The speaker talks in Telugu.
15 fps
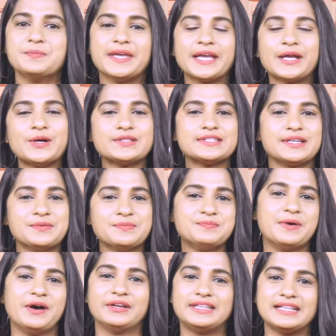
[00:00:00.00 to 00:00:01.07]
మీకోసం
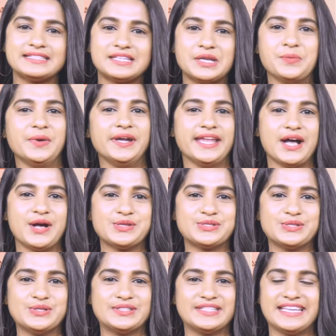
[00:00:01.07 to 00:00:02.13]
భవితశ్రీ మీడియా
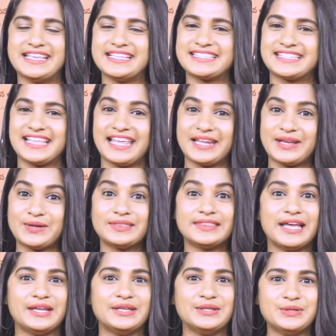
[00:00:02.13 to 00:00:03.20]
హౌస్ నుంచి
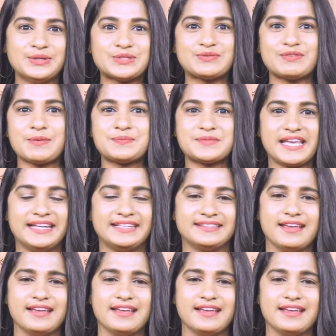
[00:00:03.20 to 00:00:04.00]
సరికొత్త న్యూస్ వెబ్సైట్